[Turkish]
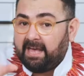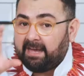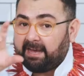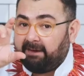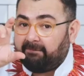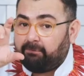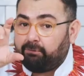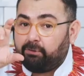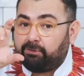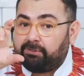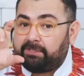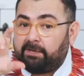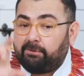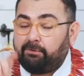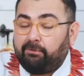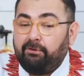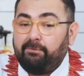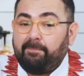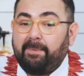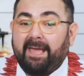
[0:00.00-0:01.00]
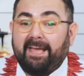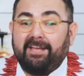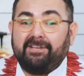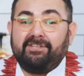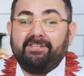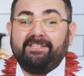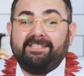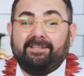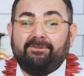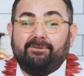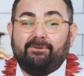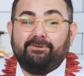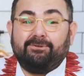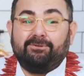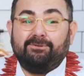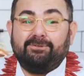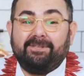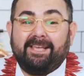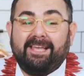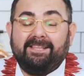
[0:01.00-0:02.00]
Kavanozlara koyup eşinize
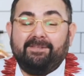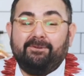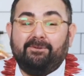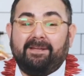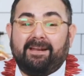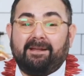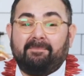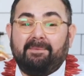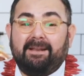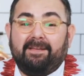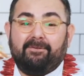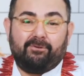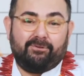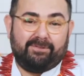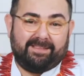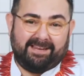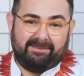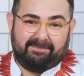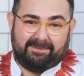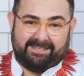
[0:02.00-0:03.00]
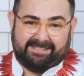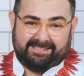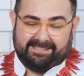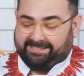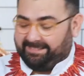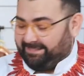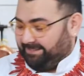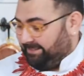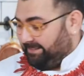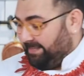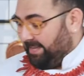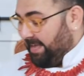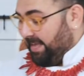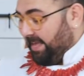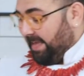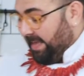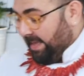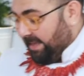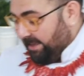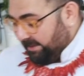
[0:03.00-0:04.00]
dostunuza hediye olarak bile gönderebilirsiniz.
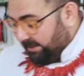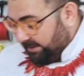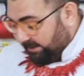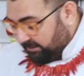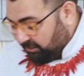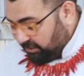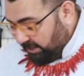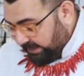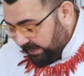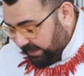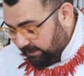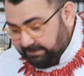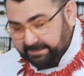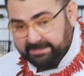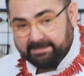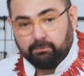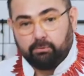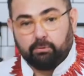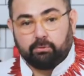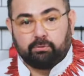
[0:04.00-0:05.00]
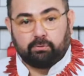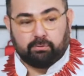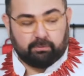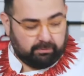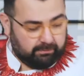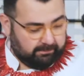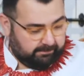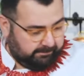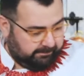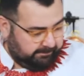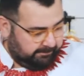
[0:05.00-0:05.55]
Şekerimizi unuttuk.